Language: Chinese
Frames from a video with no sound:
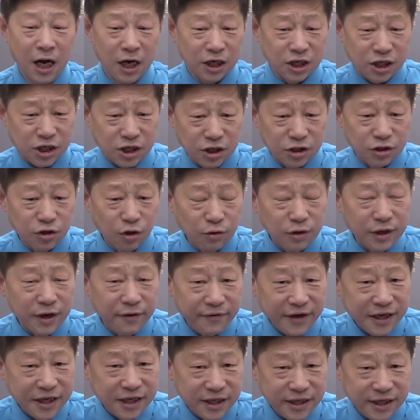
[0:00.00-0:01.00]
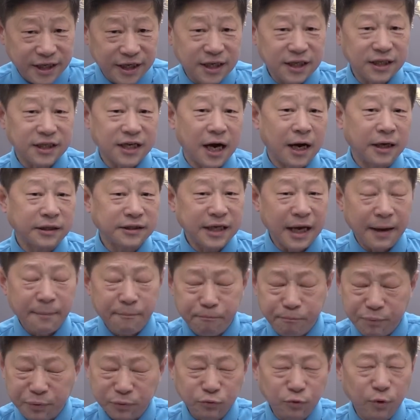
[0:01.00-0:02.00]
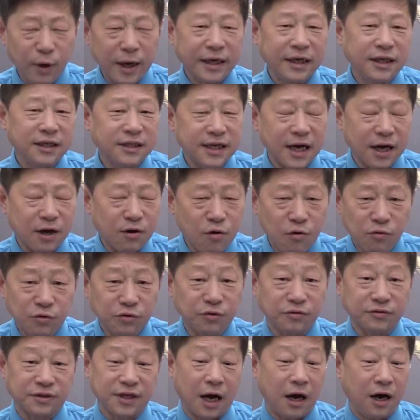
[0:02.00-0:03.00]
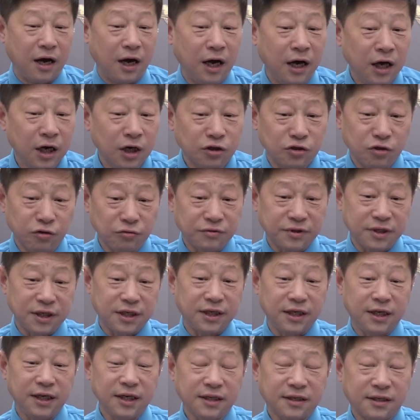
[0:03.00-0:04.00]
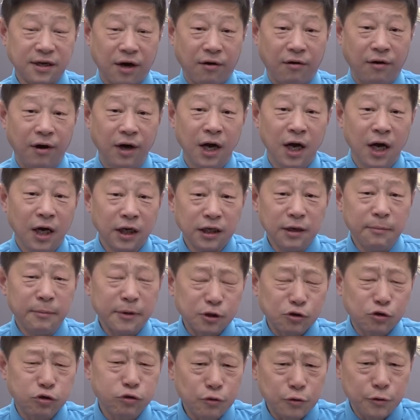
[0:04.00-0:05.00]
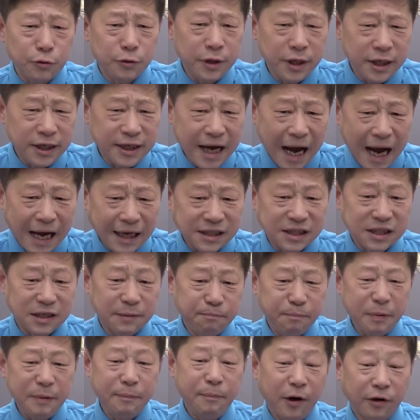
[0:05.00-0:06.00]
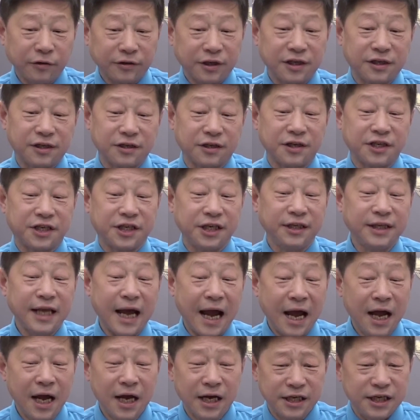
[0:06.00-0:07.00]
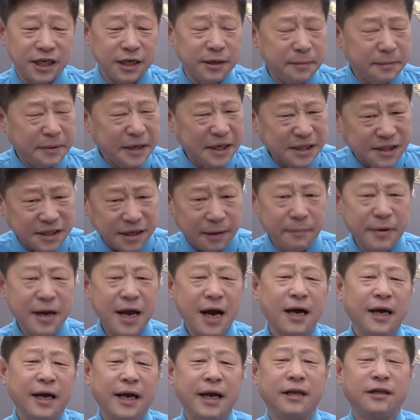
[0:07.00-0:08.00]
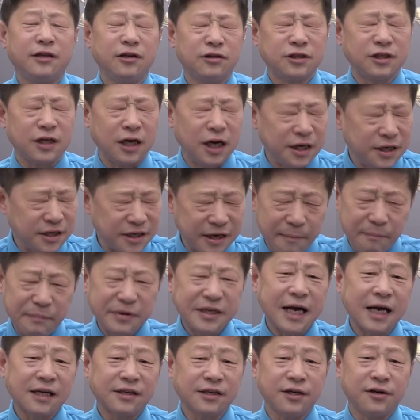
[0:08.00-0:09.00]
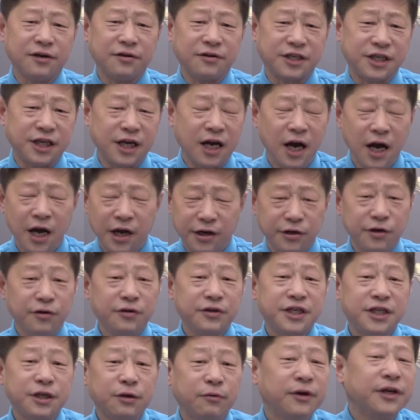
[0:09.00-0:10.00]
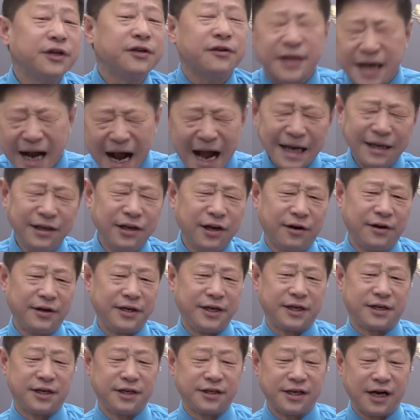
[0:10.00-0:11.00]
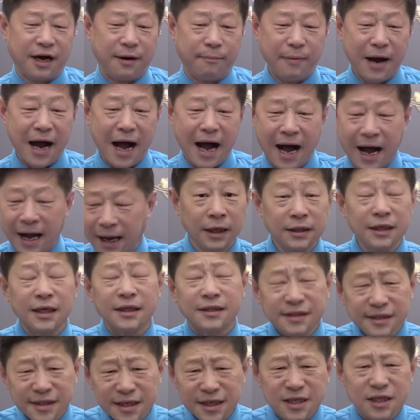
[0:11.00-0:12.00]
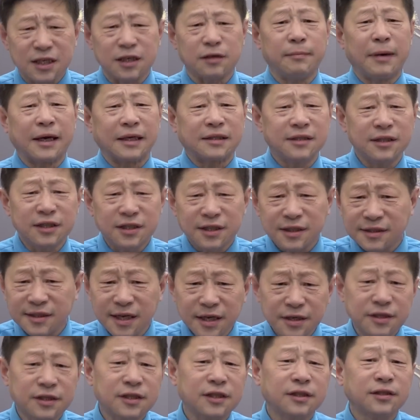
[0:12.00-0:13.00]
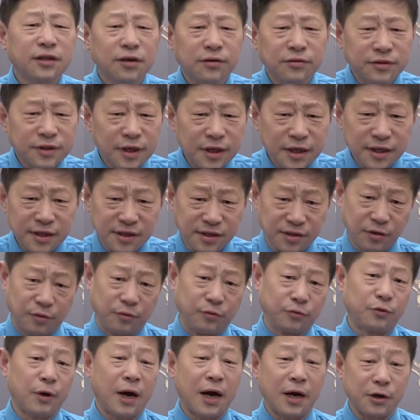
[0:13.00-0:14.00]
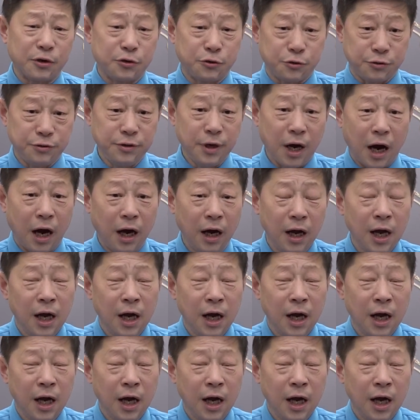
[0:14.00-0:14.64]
始终认为是李克强在不断的在公众场合出自己的丑。那么出于睚眦必报的这个心态，习近平怎么样也都是忍不下这口气，有机会就干掉李克强吧。那这是什么？这是政治斗争的手段和需要。